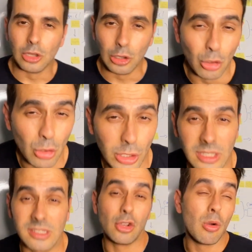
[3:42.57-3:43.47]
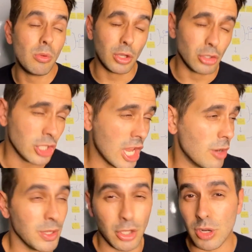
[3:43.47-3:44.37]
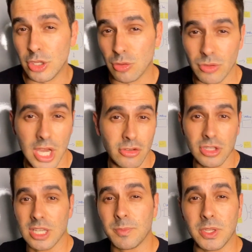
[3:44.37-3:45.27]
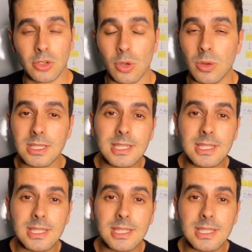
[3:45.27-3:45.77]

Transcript: Lucas, e como que eu gero micro resultados nas pessoas?